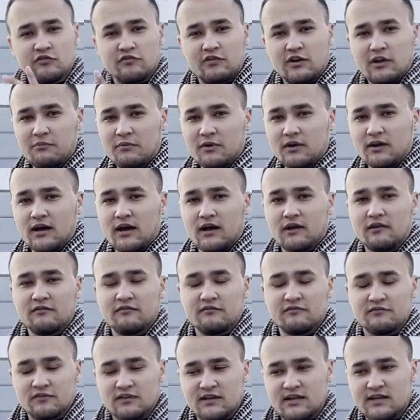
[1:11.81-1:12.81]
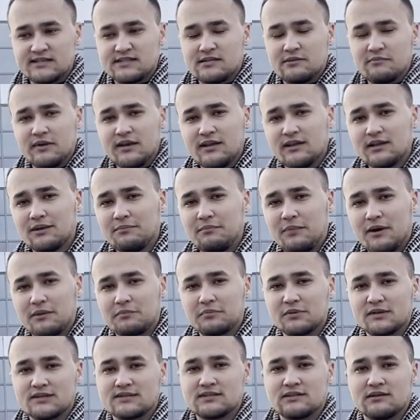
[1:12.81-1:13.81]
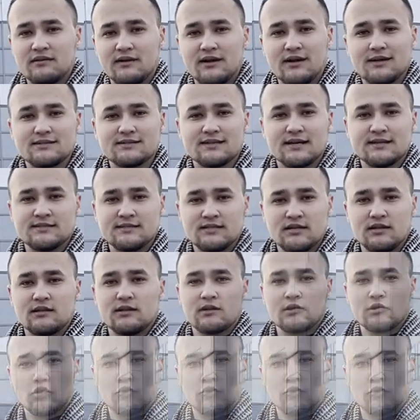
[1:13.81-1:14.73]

то время как для семейных пар предоставляется отдельная